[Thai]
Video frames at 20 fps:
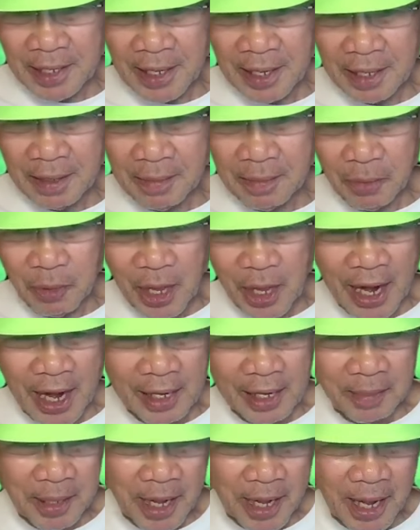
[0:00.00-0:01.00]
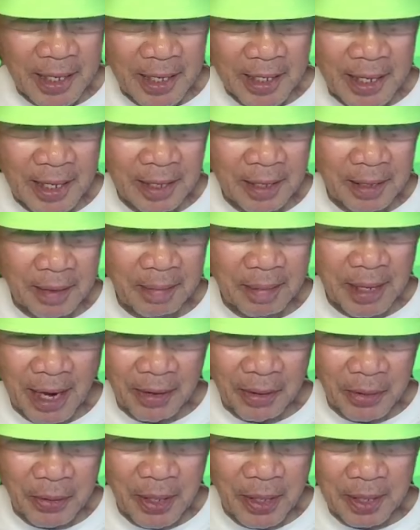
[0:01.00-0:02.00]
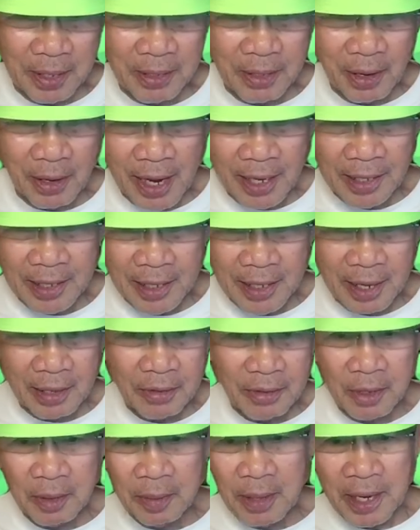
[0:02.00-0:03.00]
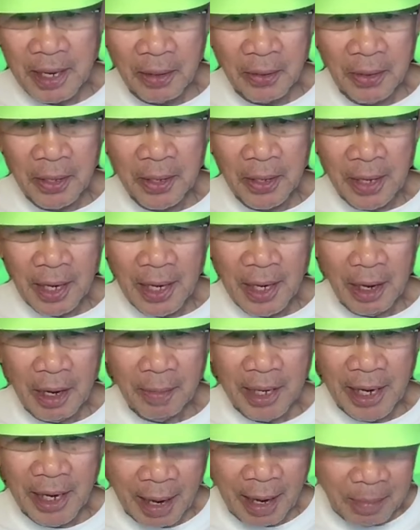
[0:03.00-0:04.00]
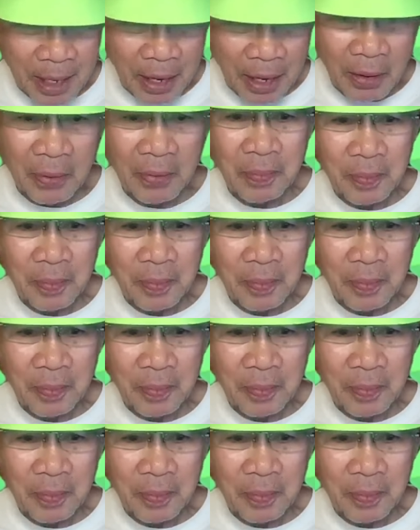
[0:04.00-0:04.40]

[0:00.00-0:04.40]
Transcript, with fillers: ท่านผู้ใหญ่หรือประธานท่านไม่เอาด้วย ตอนแรกท่านเอาตอนนี้ไม่เอา แล้วไม่ถามเรา